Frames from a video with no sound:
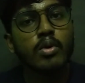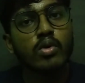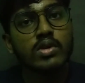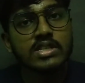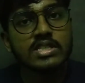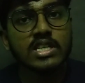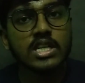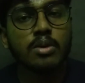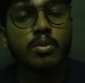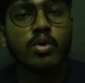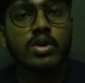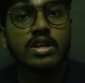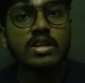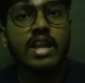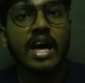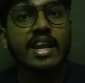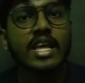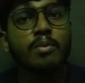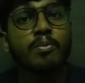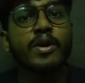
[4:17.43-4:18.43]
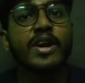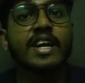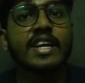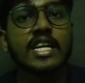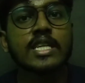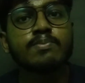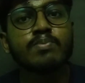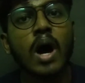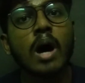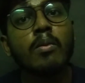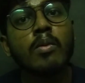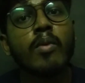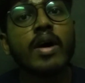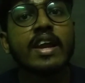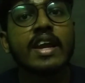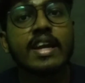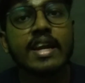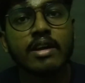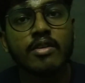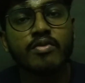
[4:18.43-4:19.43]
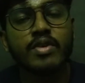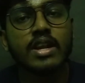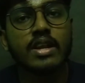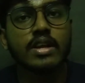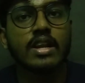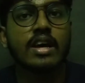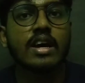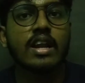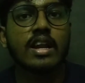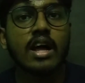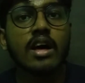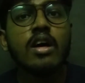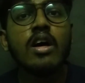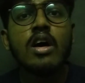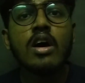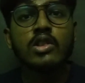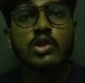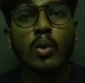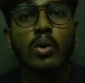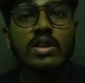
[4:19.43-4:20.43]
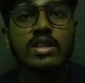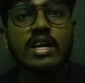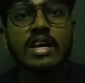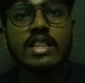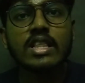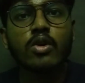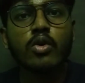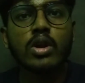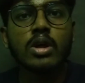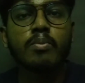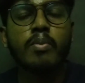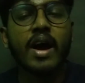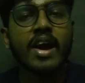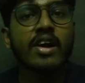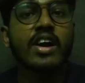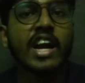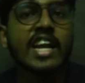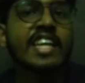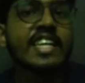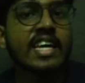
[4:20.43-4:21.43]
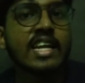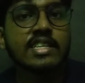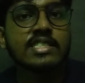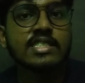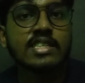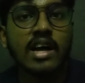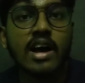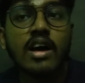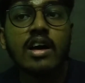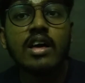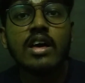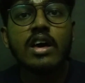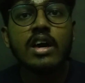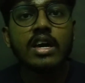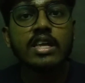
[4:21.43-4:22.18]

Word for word: ஒழிஞ்சிட்டு இருக்கும்போது நிறைய ப்ரொடக்டர்ஸ் பாம்பு மாதிரியான விலங்கள்லாம் தொடர்ந்து அதுக்கு ஒரு பயம் கிடைக்கிட்டே இருந்துச்சுன்னா